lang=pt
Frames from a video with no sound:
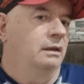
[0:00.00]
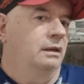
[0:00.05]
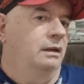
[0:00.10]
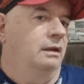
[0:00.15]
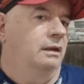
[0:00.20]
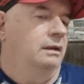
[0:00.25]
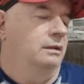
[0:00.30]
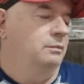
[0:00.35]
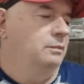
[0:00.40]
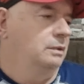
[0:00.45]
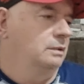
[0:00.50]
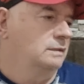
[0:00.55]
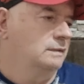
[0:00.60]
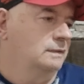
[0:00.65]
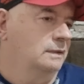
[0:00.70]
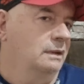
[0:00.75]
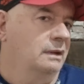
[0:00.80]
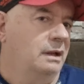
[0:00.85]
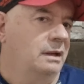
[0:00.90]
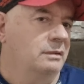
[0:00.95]
É,
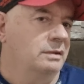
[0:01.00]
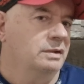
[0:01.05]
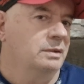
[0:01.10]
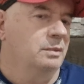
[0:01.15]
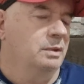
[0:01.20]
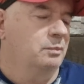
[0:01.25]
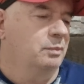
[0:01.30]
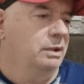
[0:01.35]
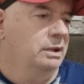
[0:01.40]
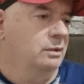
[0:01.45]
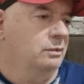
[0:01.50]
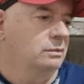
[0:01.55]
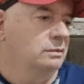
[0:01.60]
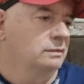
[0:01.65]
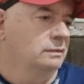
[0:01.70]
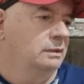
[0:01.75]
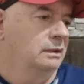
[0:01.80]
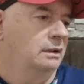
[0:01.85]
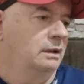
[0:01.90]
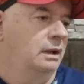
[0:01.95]
sei lá, eu achei meio perigoso.
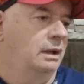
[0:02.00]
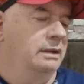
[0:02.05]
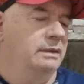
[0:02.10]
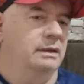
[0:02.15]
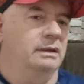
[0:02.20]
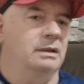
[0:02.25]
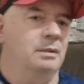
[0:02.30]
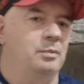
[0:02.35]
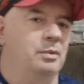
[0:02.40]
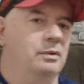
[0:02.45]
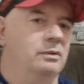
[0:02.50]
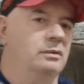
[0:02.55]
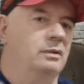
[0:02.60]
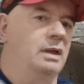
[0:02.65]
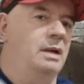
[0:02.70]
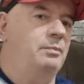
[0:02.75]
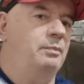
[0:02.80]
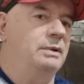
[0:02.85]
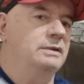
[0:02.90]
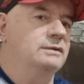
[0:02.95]
Aí daqui a pouco tô
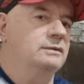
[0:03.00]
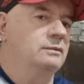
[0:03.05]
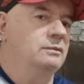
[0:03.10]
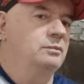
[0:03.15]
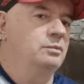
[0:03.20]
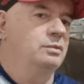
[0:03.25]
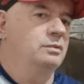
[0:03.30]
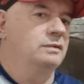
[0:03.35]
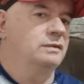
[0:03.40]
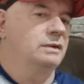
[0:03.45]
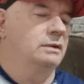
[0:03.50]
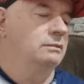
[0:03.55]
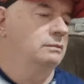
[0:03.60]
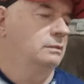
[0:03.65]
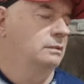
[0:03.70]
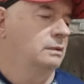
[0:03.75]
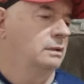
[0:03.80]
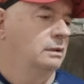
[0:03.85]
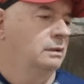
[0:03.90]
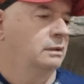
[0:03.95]
lá, passou um busão.
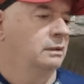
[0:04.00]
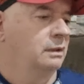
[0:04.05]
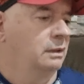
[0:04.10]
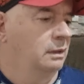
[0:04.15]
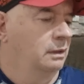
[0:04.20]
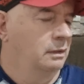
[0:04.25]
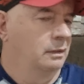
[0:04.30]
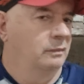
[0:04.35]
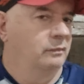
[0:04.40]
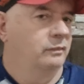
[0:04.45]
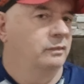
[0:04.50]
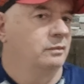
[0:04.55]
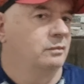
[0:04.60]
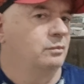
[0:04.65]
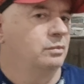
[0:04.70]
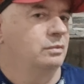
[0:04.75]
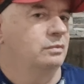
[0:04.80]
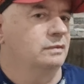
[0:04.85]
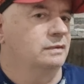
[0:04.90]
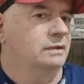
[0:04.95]
Vi um
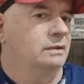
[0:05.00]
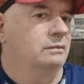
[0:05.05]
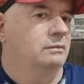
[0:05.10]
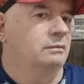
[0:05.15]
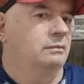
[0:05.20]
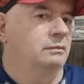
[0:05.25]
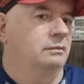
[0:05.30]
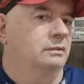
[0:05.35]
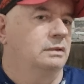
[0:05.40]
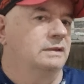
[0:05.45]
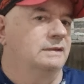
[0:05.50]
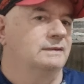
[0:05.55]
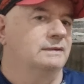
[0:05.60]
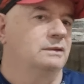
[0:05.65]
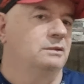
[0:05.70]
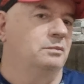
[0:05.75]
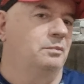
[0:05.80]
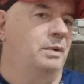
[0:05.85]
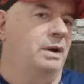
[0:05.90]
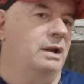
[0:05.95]
busão
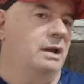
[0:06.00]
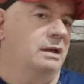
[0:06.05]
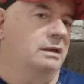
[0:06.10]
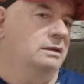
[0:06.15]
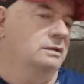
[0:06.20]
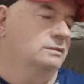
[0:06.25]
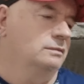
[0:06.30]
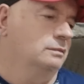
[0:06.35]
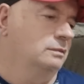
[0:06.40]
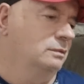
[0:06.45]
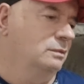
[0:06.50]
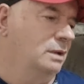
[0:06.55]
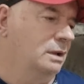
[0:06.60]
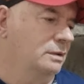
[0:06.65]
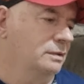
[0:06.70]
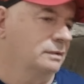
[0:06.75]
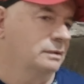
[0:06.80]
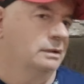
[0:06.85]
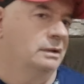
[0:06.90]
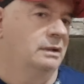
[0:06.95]
destino paraíso, eu
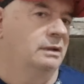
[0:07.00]
acho.